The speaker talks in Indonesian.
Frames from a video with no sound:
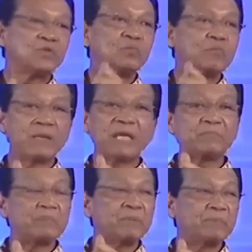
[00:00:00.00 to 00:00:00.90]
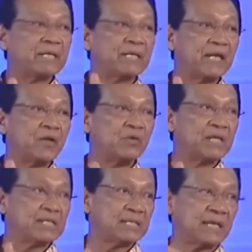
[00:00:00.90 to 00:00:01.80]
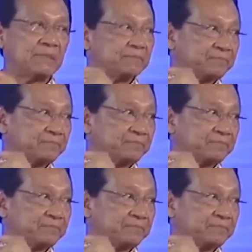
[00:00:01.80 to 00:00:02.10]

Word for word: untuk memilih pemimpin di Indonesia.